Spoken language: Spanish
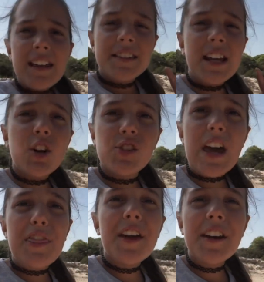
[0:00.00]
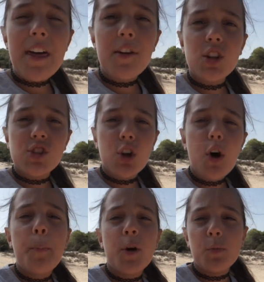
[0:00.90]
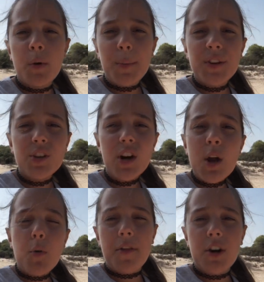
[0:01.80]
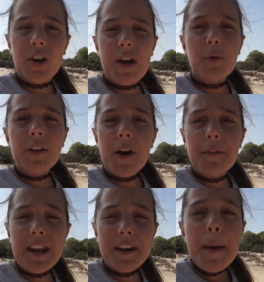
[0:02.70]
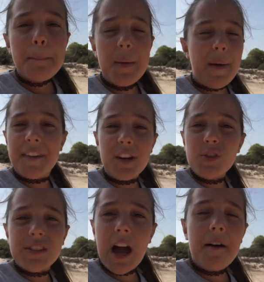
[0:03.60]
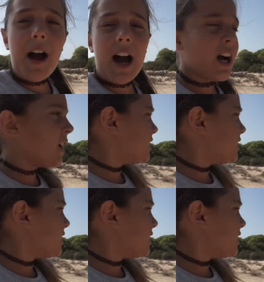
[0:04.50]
Chicos, he cerrado los ojos por un momento y cuando los he vuelto a abrir mi madre no estaba.